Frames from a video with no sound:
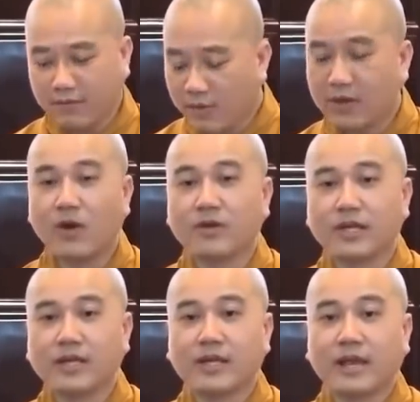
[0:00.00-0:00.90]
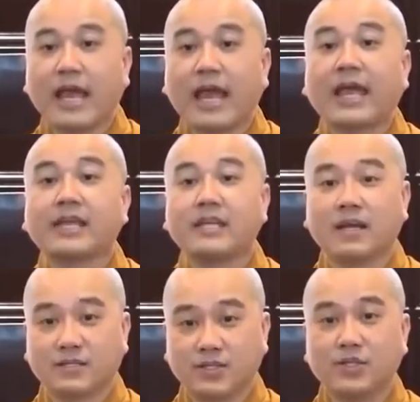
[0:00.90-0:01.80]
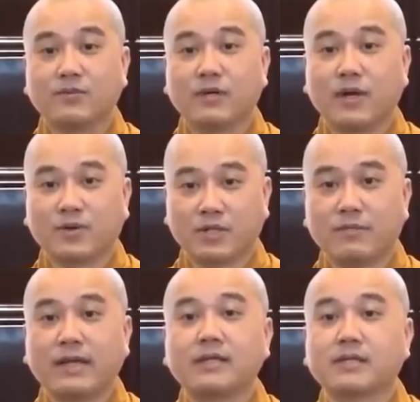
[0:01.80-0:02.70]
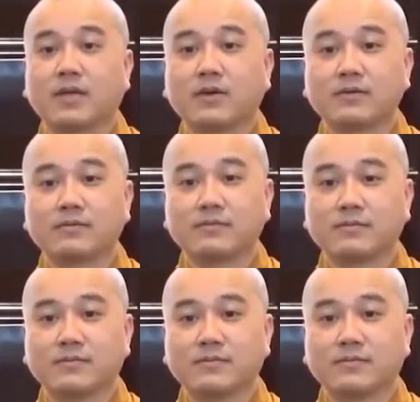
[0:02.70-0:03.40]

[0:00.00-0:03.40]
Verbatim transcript: Pháp Hòa ngồi vậy nè, 2 giờ chiều mà ngồi tới 7 giờ tối.